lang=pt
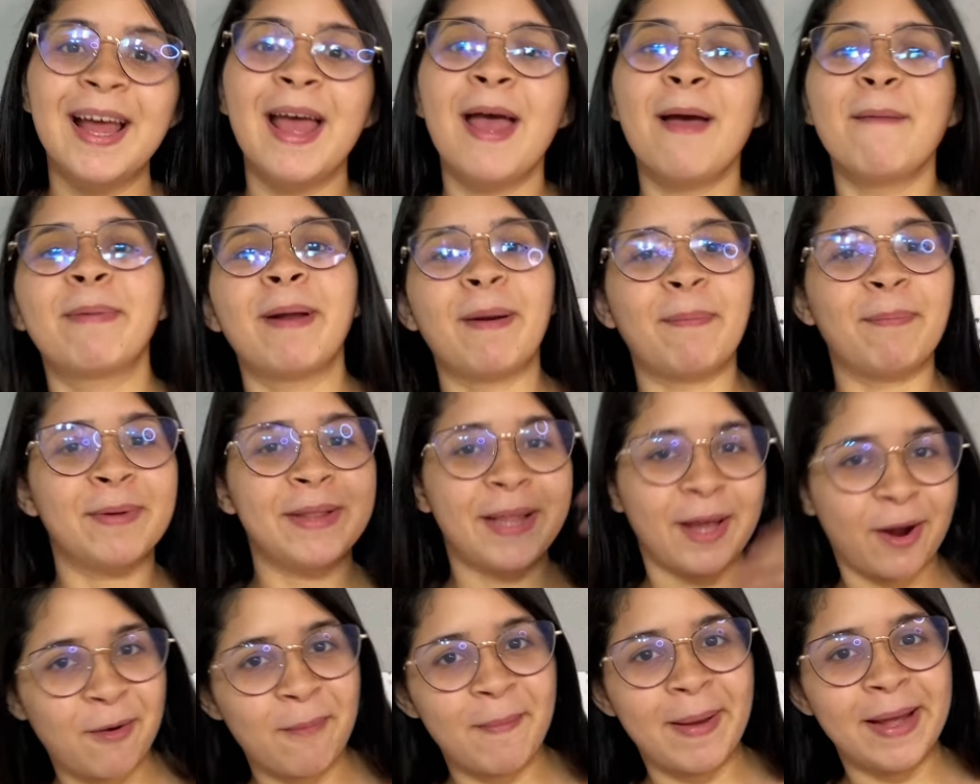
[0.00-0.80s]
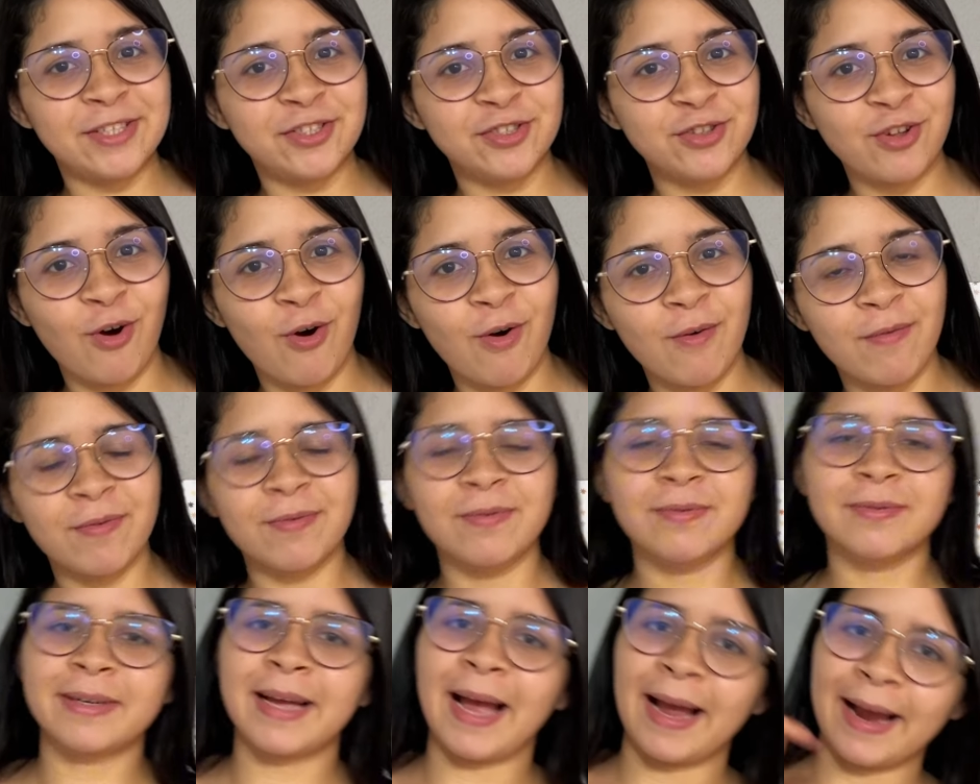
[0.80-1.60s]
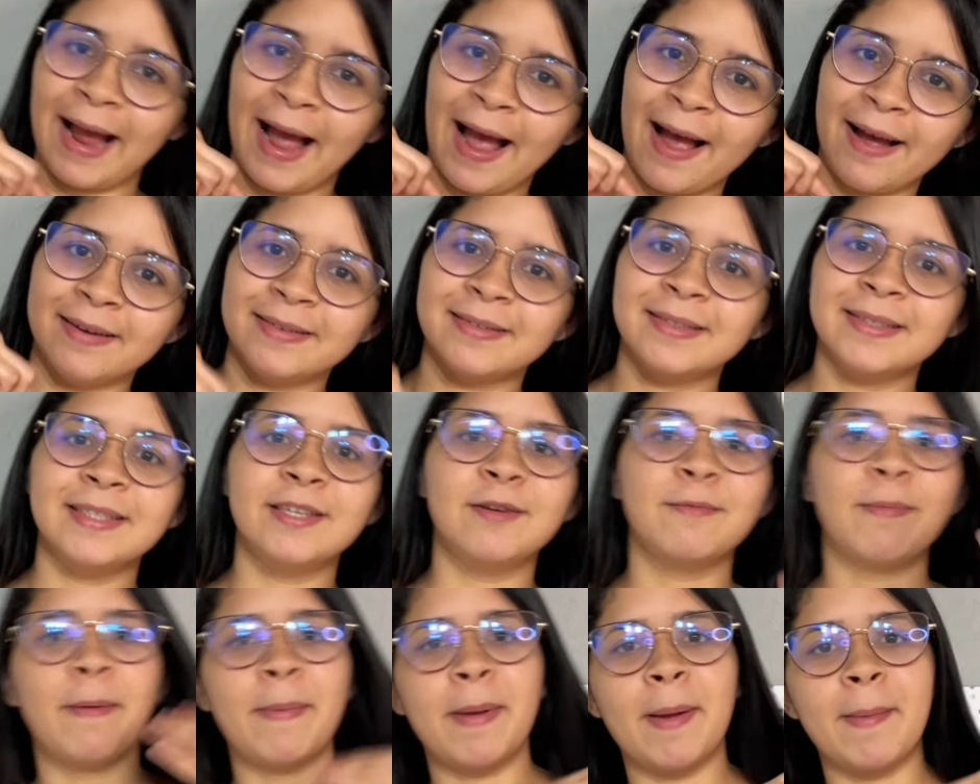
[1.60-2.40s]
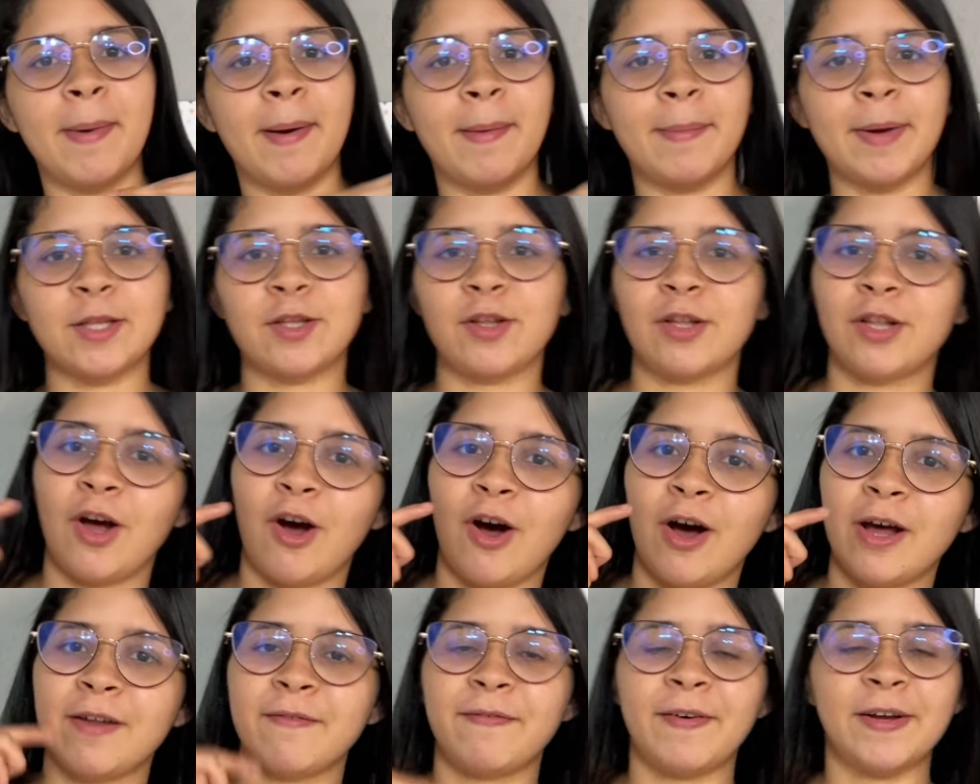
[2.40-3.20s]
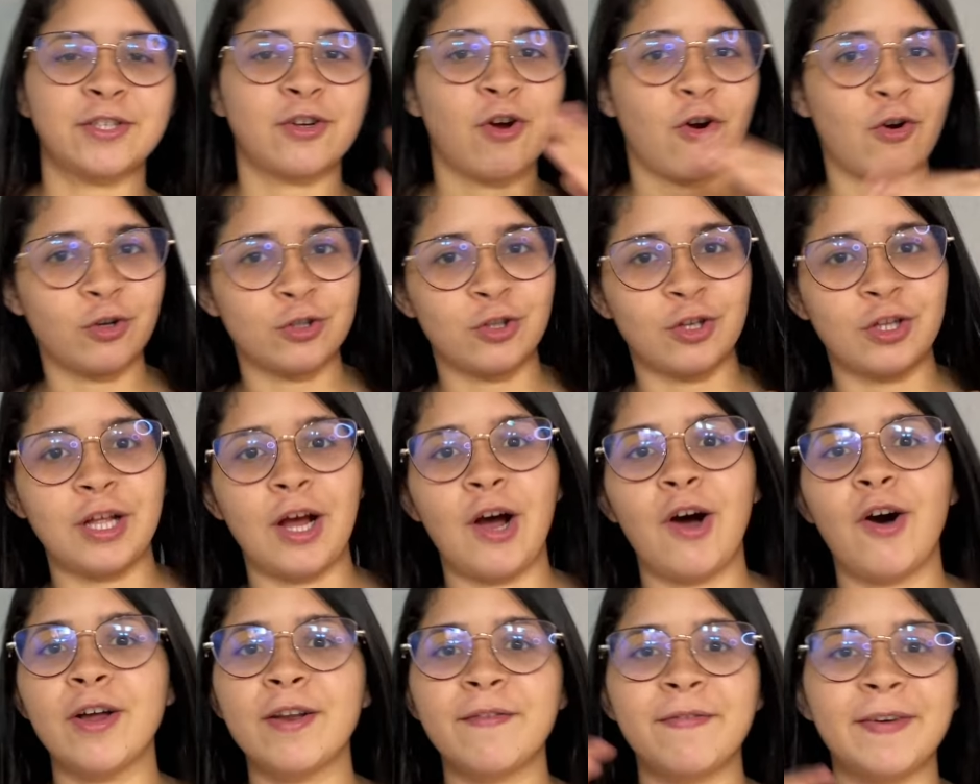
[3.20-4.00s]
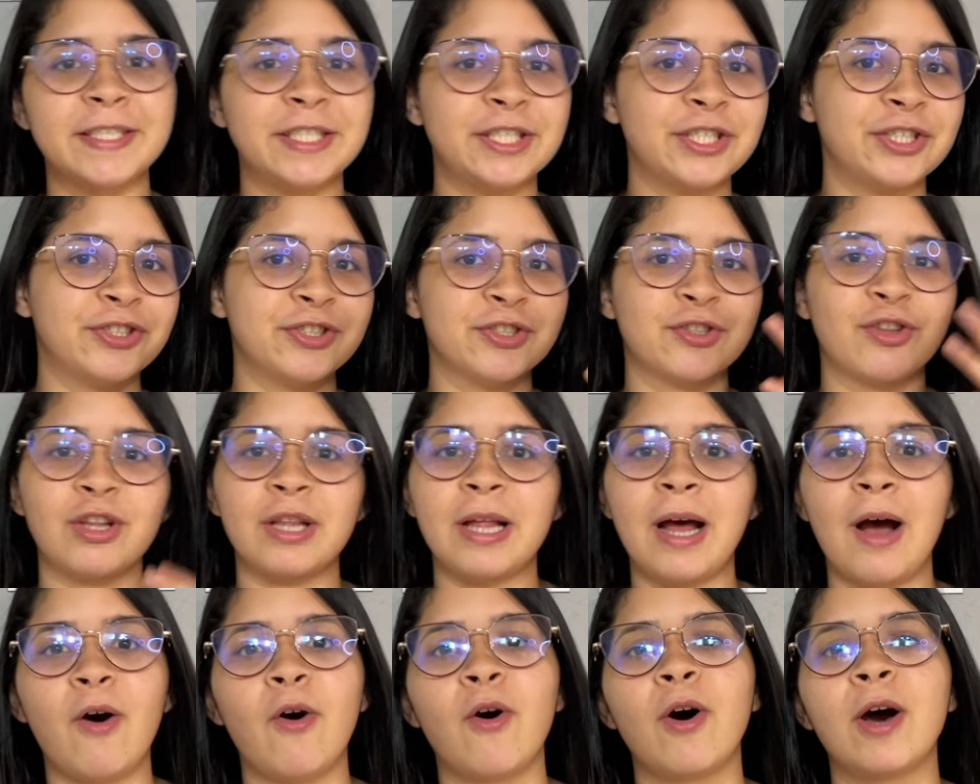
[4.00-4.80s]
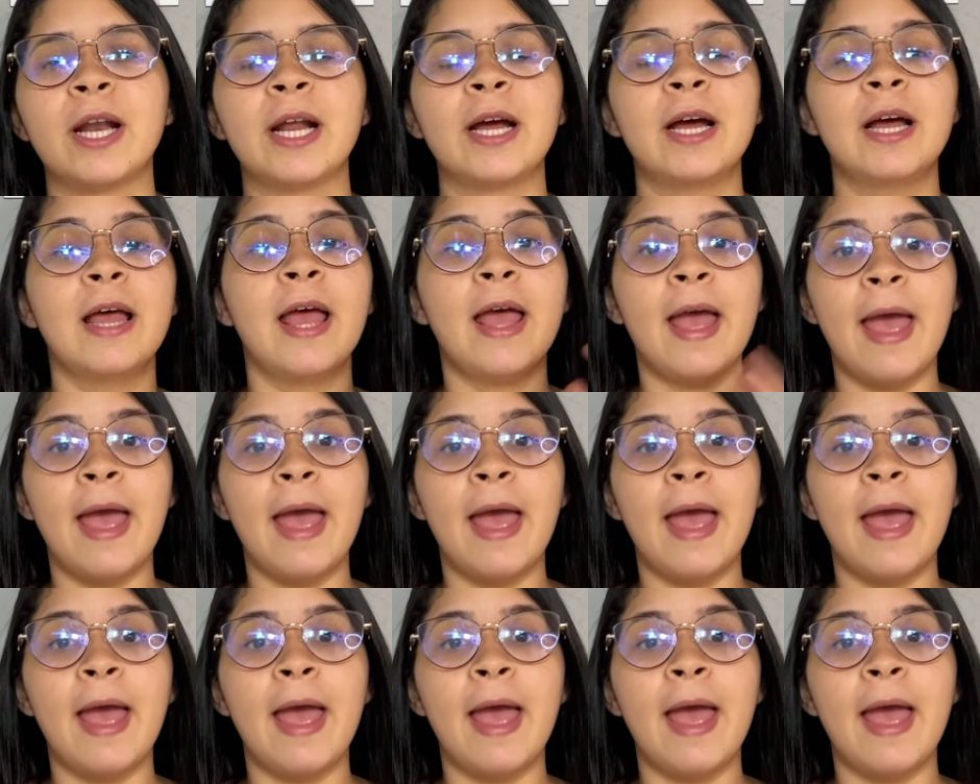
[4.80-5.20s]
para poder comer de novo, cagar e o bebê mama toda hora, e faz cocô toda hora, e faz xixi toda hora.